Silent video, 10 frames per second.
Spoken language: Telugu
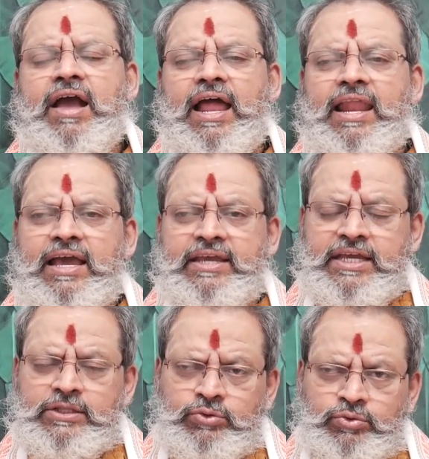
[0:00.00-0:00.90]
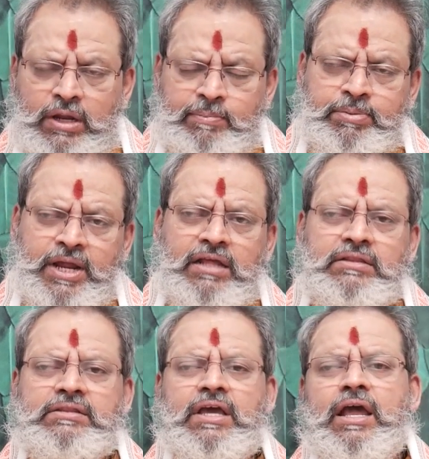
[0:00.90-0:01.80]
అలాగే దూర
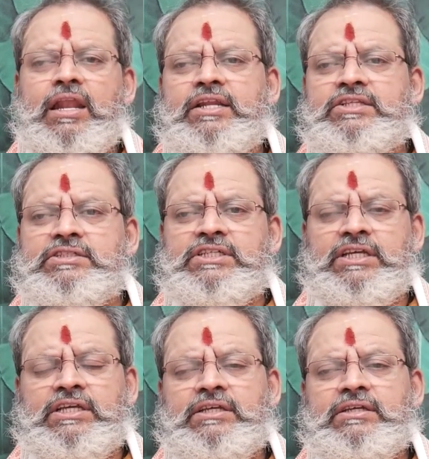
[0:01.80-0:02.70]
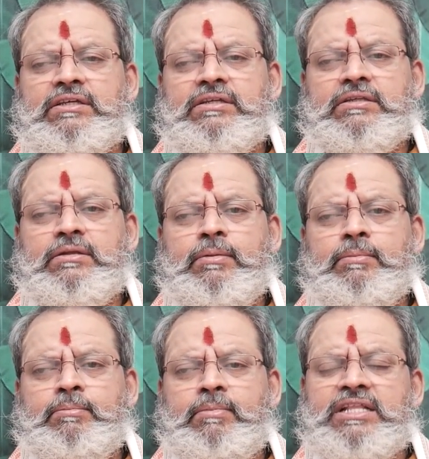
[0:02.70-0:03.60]
ప్రాంతాల నుంచి
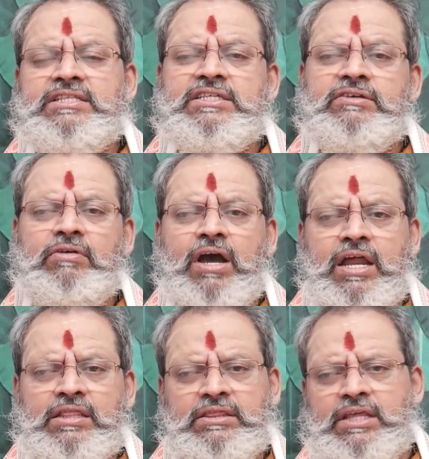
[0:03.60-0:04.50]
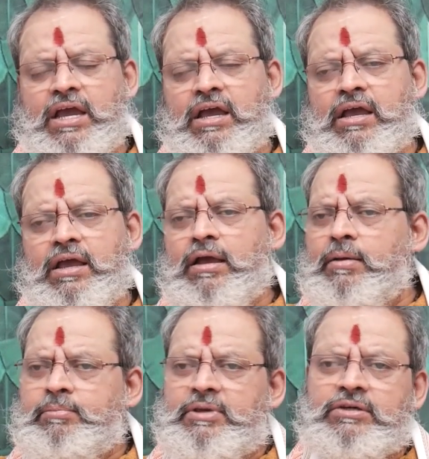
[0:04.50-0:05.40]
మంచి వార్త
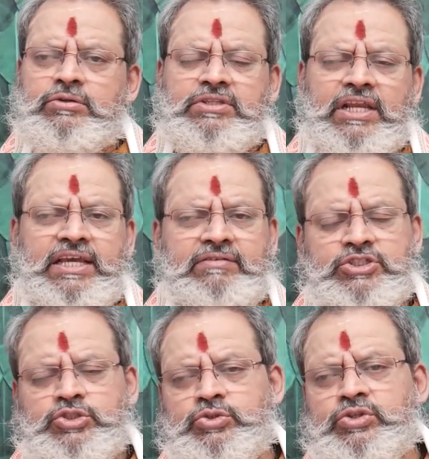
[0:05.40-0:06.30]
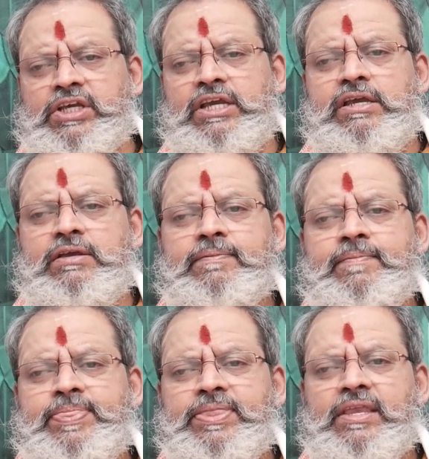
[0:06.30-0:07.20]
మీకు తెలియవస్తుంది
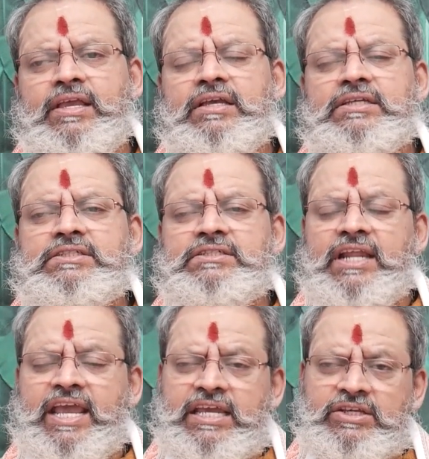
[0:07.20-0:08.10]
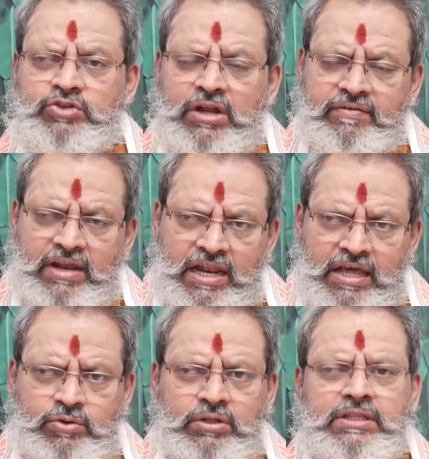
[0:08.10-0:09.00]
స్నేహితుల వల్ల
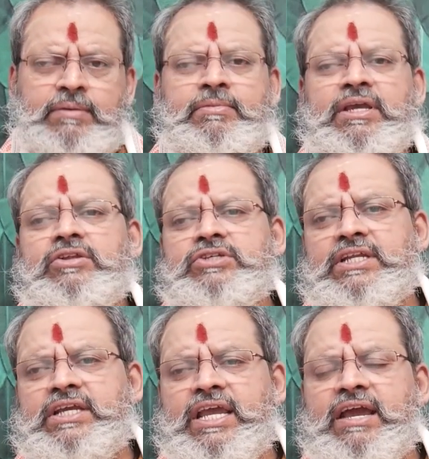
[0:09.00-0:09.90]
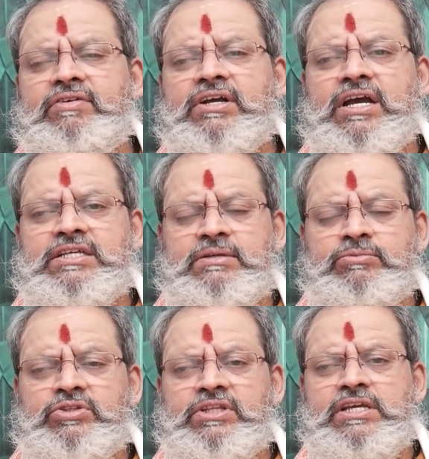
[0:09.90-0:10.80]
కొంత మేలు జరిగే అవకాశం
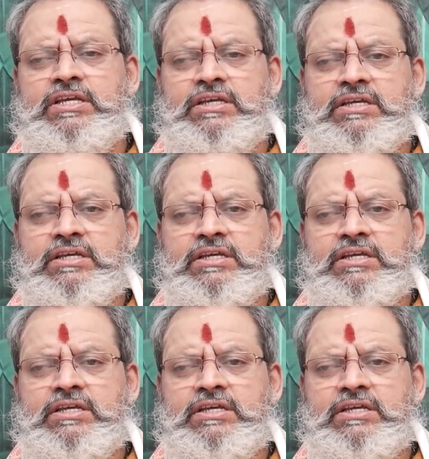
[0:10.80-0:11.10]
ఉంది